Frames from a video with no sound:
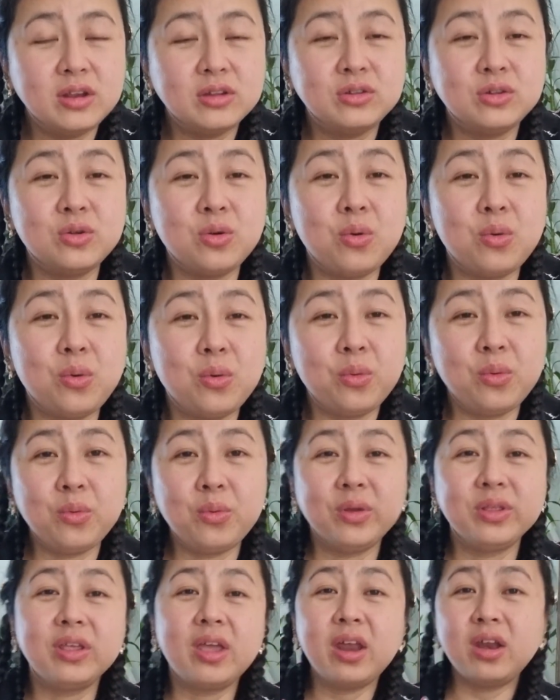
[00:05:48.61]
So,
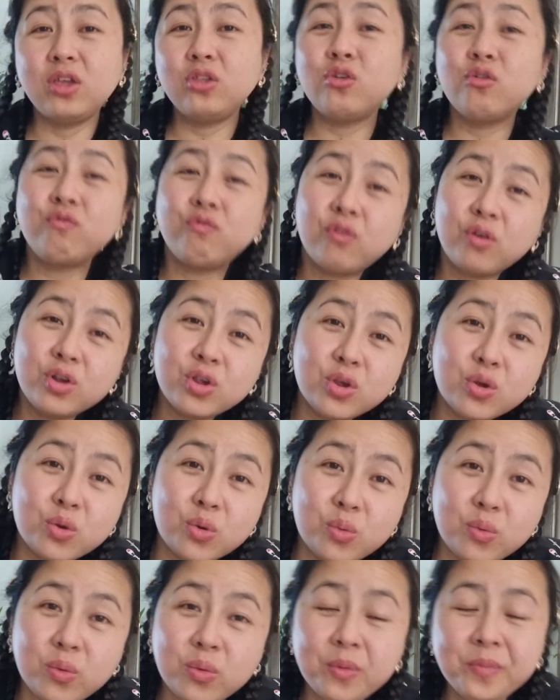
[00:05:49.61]
what can I do for
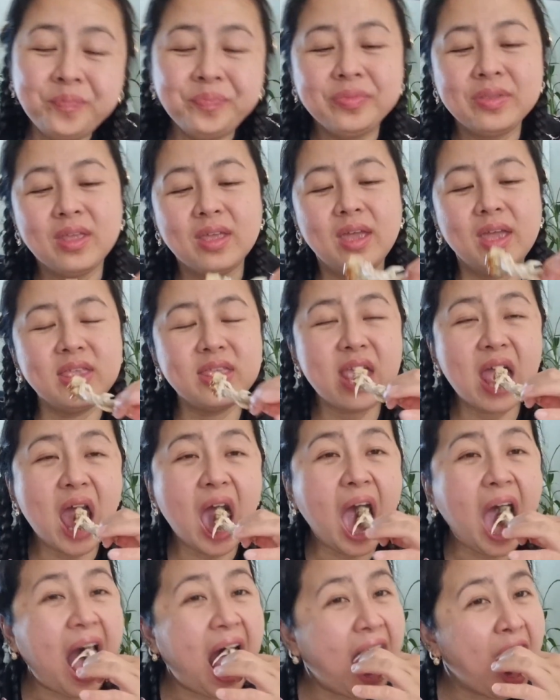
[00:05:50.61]
you?
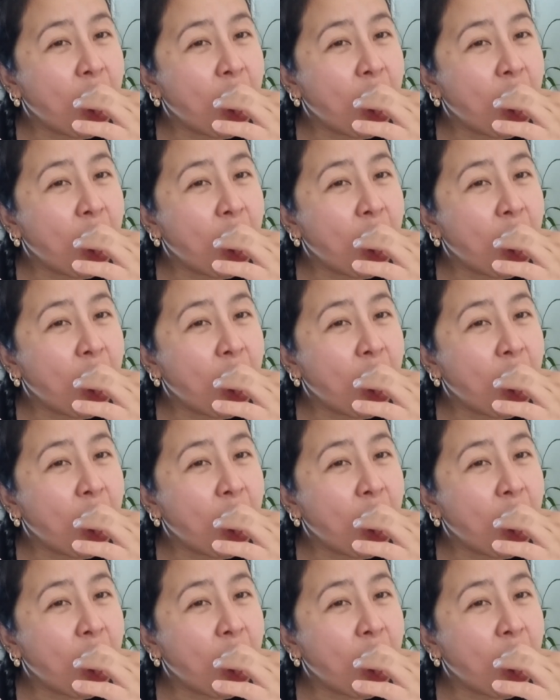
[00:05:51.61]
Ganyan.